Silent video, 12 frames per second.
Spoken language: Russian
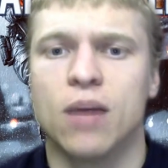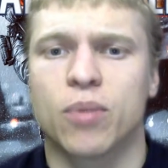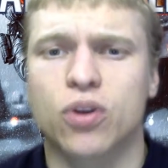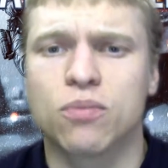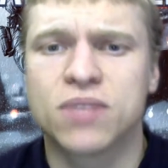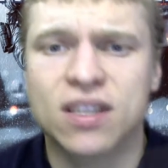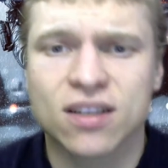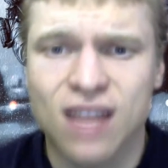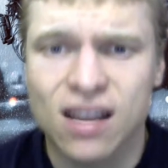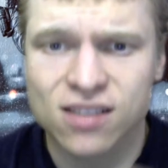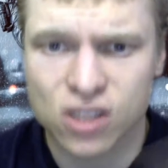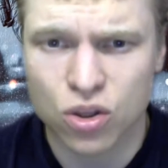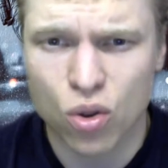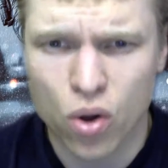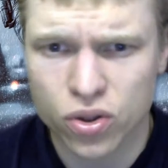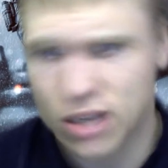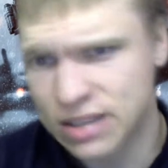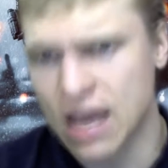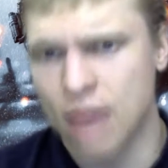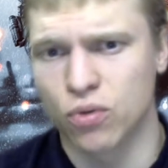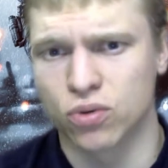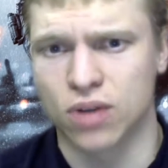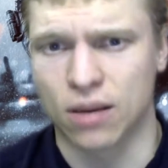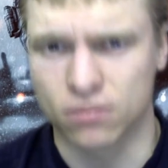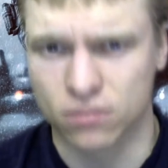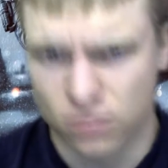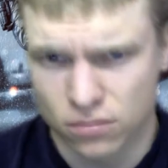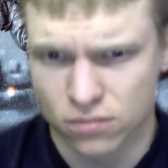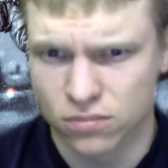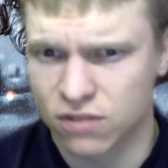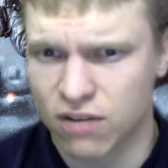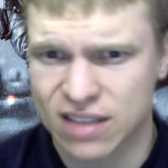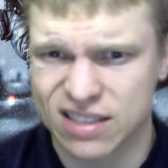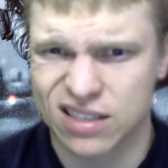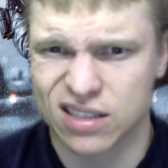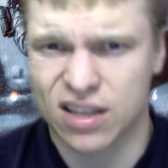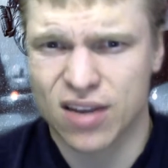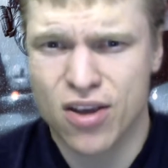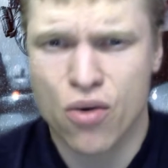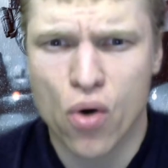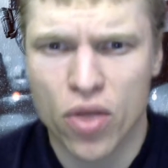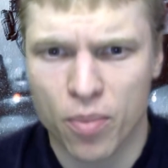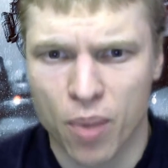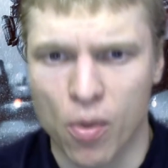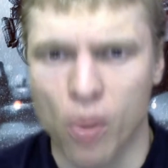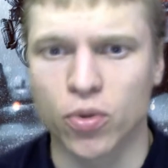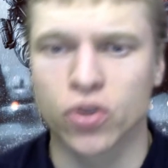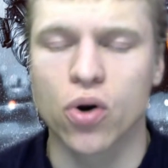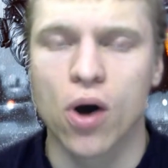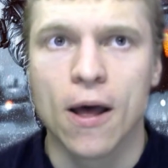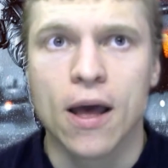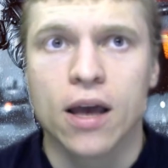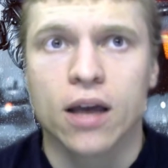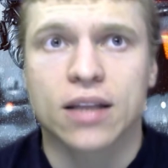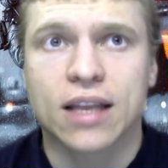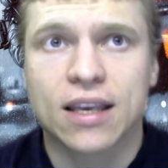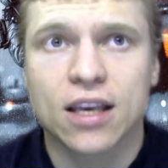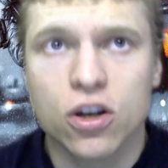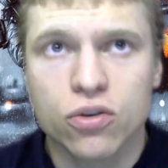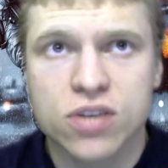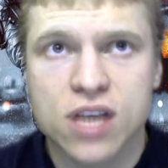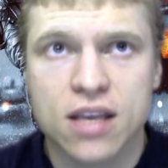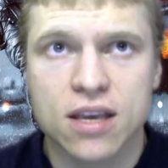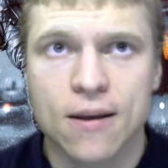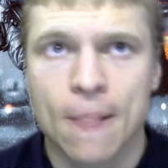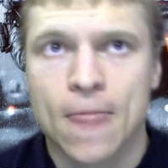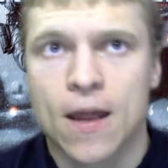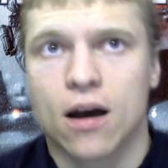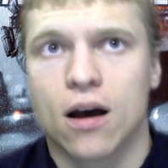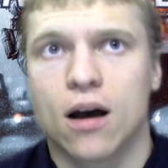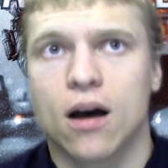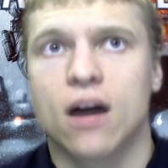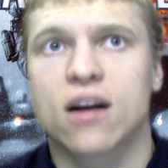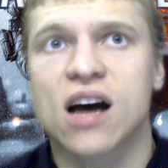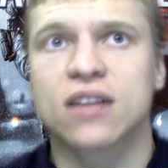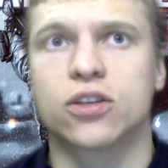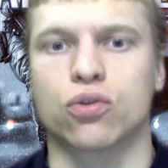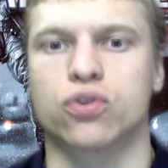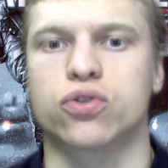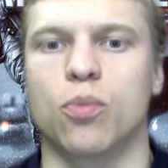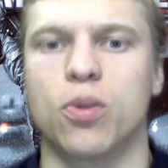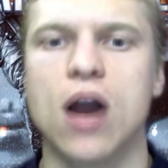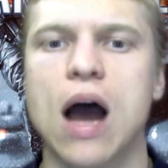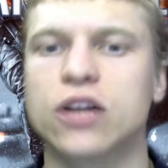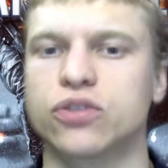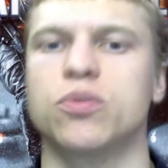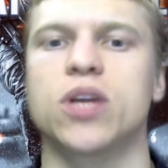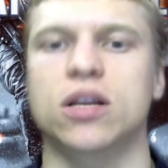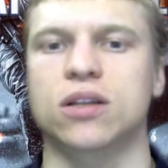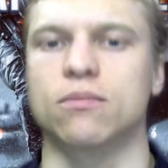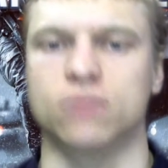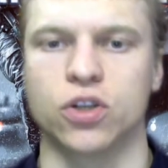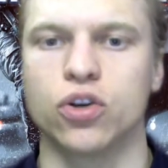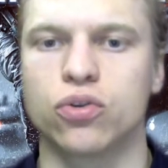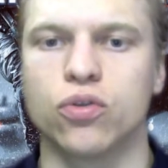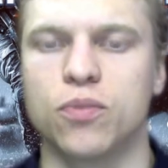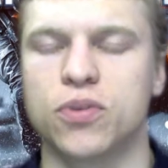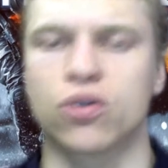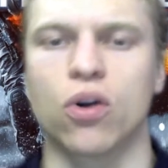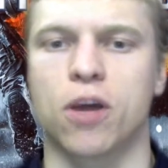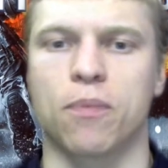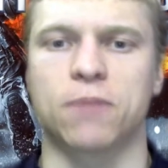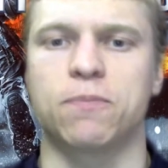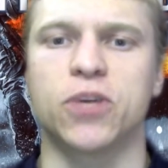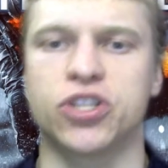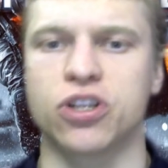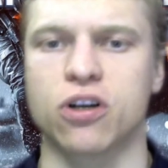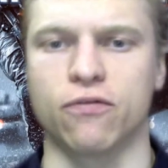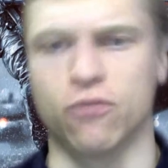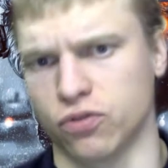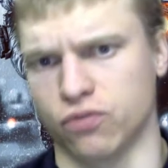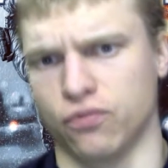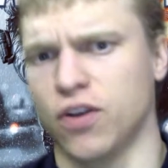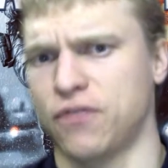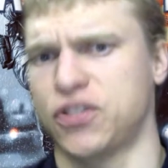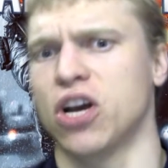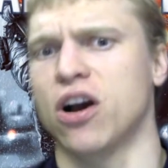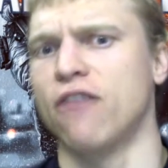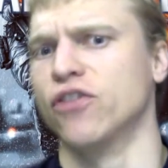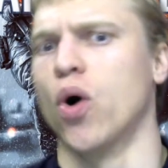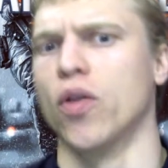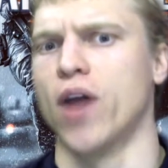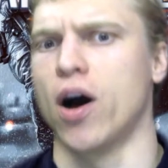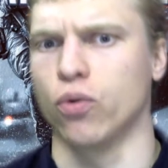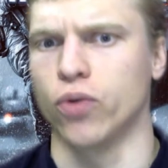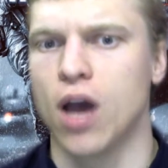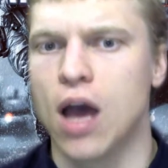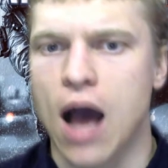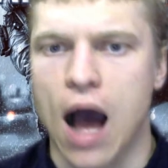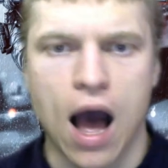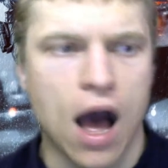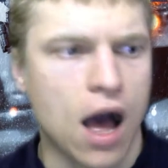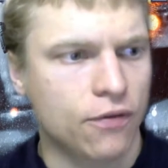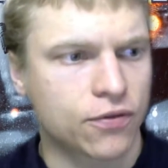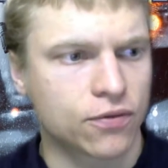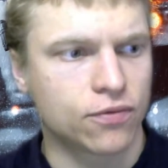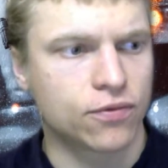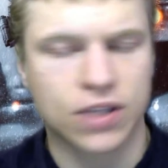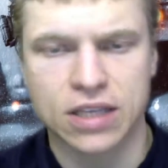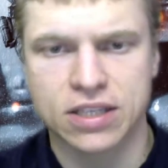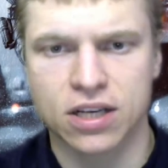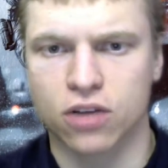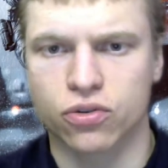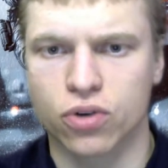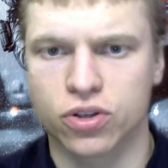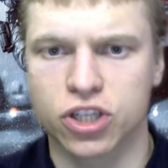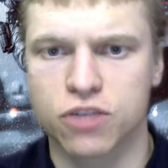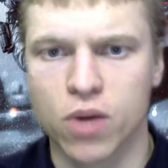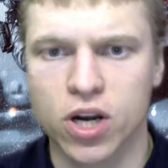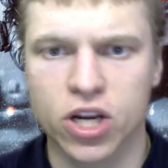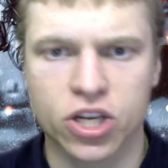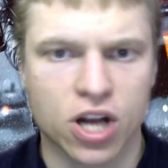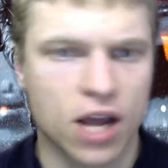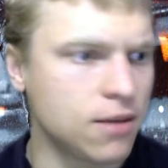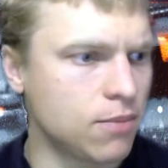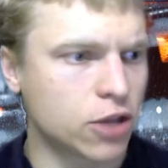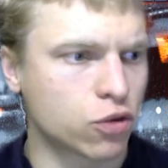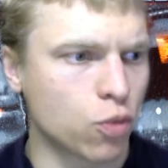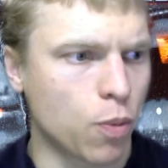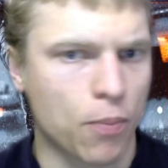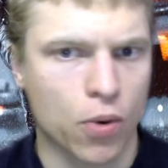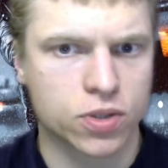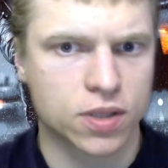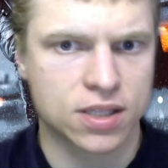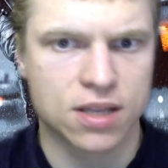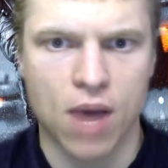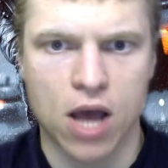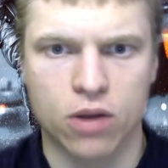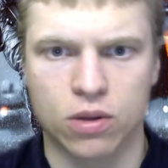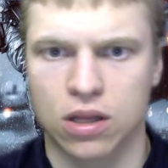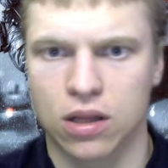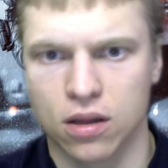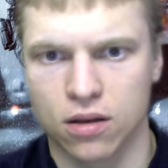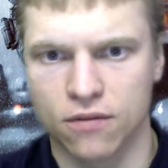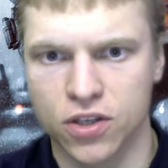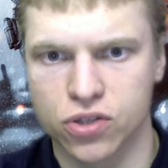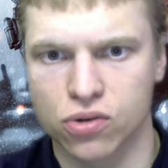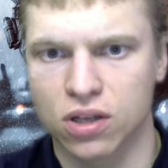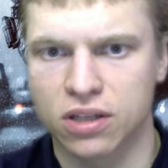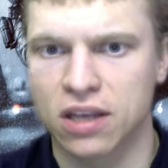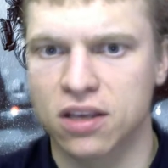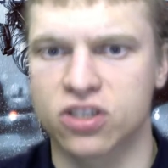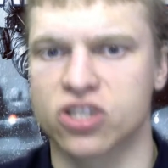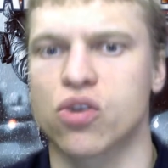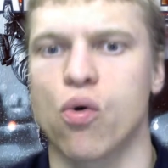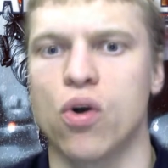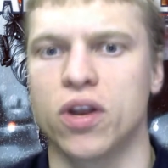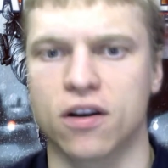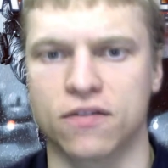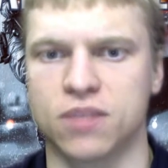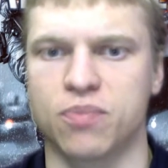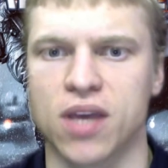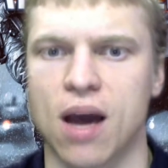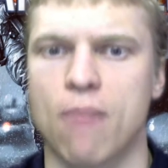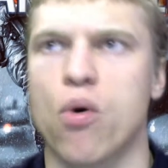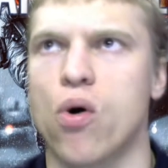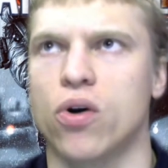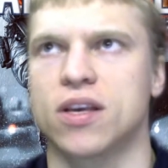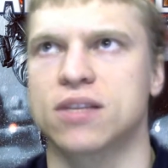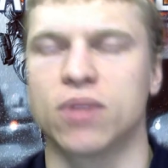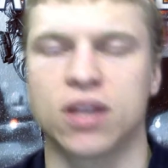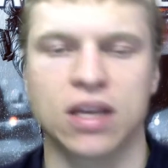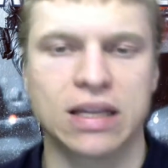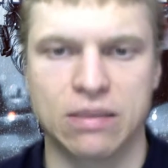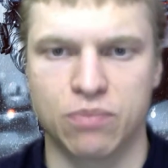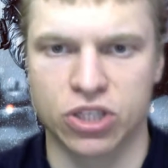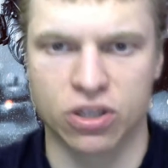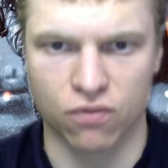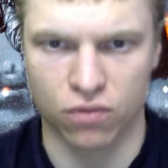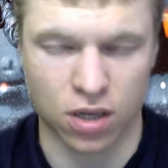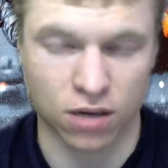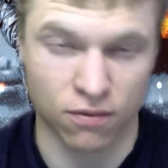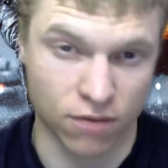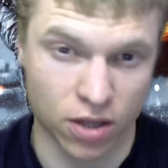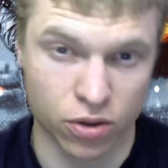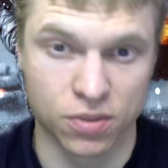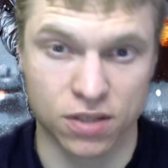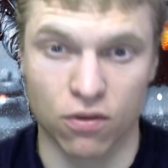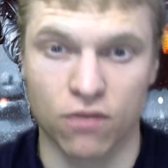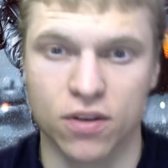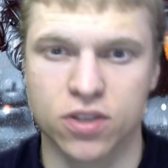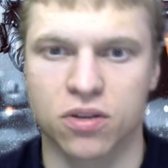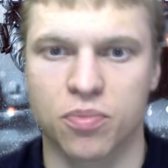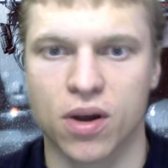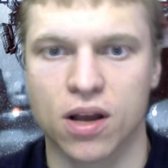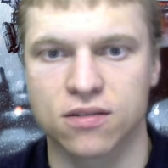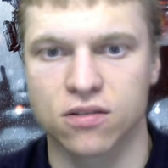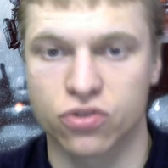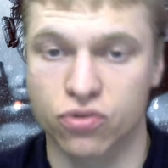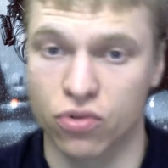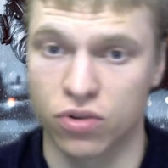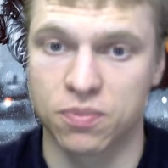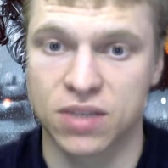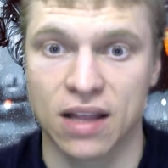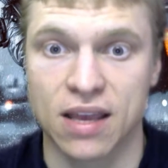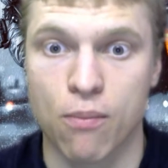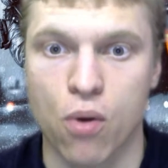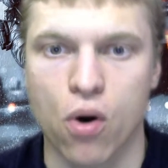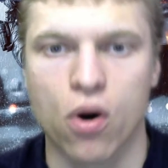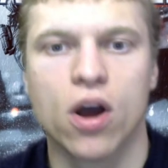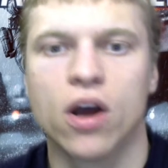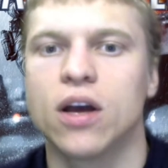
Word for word: Потом Сир Танкс Лот, хотя ему там 23 года, по-моему, но такие люди, они а, рады то, что, блядь, у меня там на YouTube столько подписчиков, вот вы все говно нахуй. А вот этих, которых ты чмырыч, они, блядь, тупо просто снимают э, видео для таких же школьников, типа «Я бог», «Я смотрите» пишет, вот как в одном из твоих видео ты показывал, что он написал «Я бог».